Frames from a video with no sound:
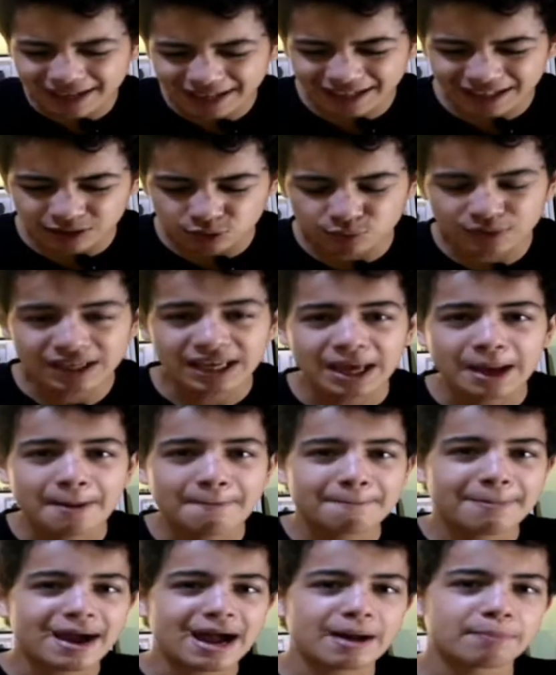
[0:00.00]
réduit
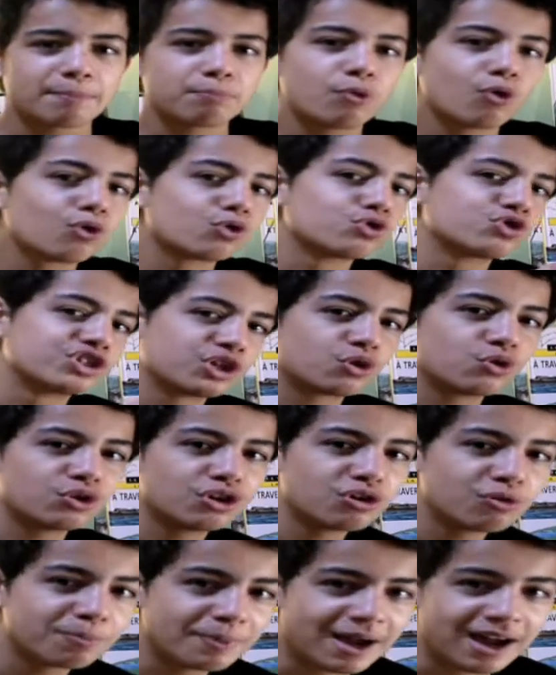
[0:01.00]
par rapport au
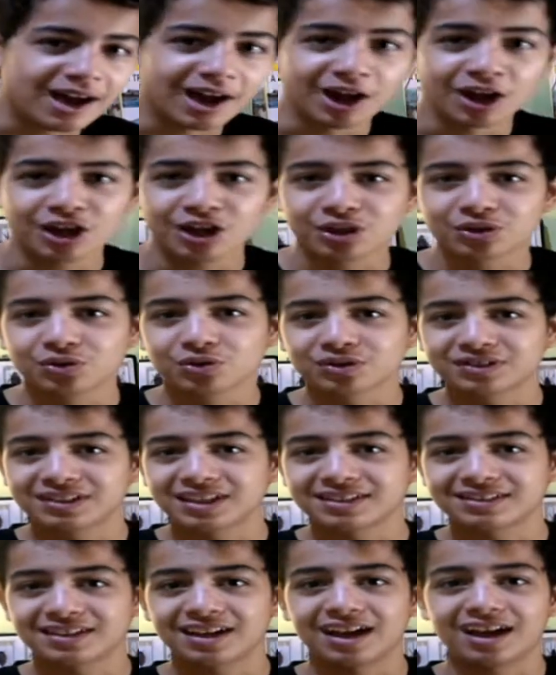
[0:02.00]
gécoléopard. Donc
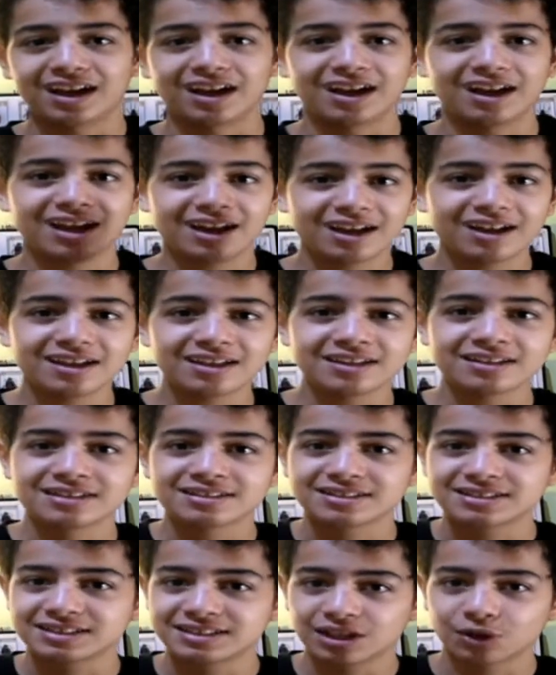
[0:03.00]
ça sera un
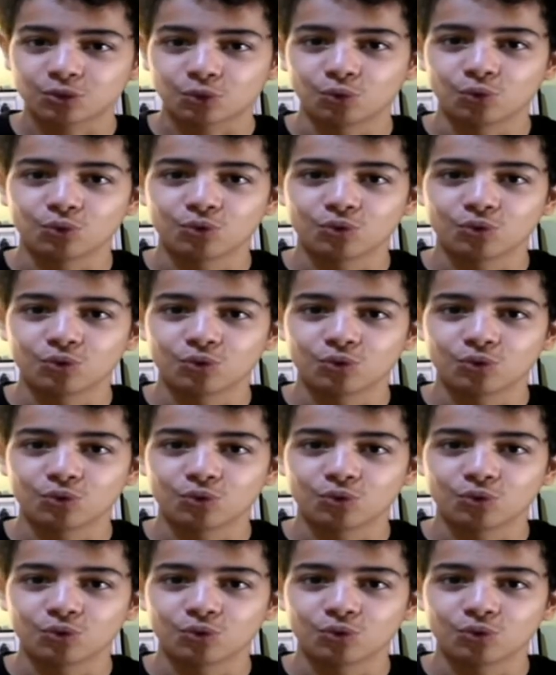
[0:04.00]
1, 0.